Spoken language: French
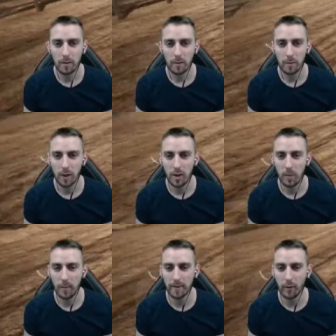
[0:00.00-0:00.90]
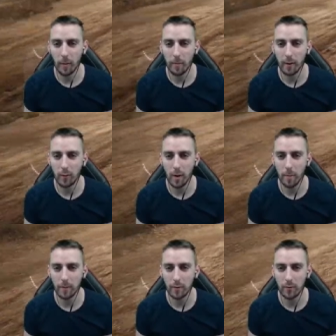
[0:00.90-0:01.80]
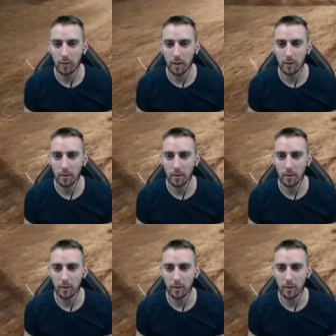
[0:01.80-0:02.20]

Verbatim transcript: Donc là, je sais pas si on va bien le voir parce que je suis en train de